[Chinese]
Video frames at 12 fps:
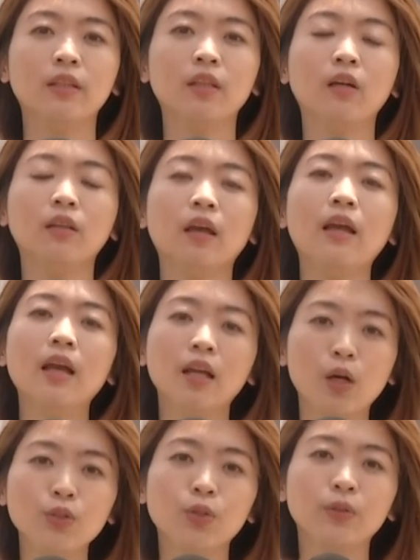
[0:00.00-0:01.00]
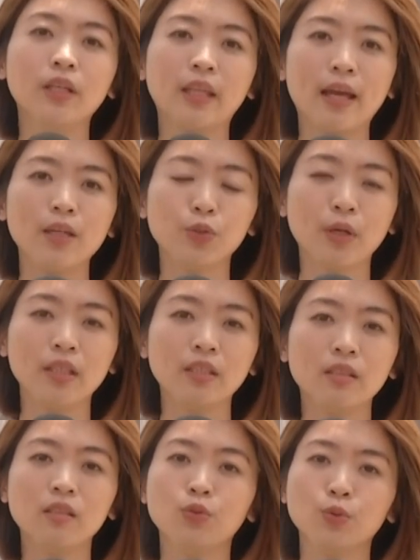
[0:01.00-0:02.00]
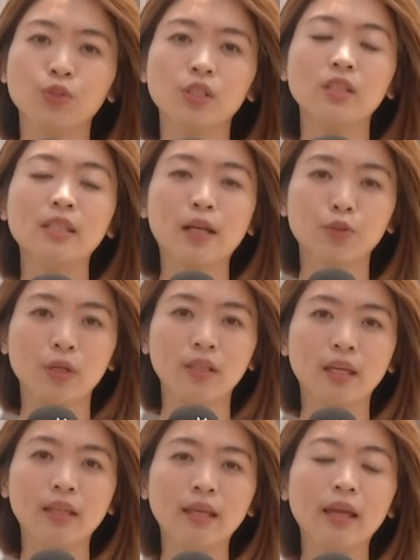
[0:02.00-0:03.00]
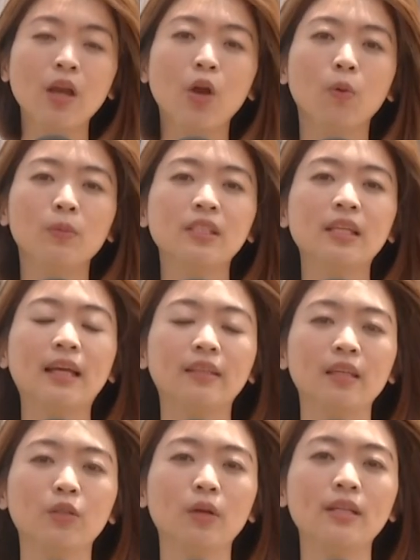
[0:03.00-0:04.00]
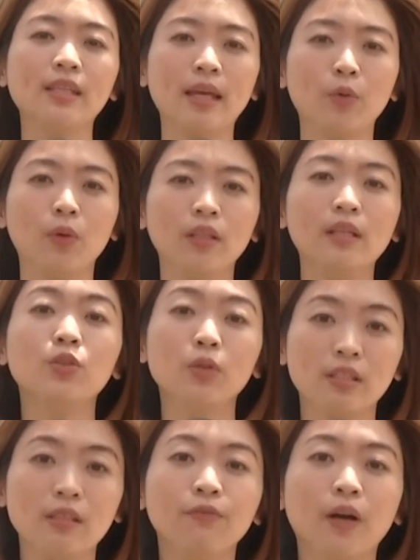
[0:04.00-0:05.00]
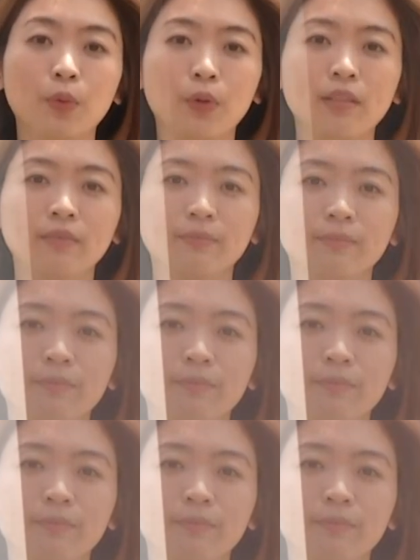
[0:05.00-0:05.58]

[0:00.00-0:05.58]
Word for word: 也到的高雄的台船，亲自主持下水典礼。我们先来听一段蔡英文的最新访问。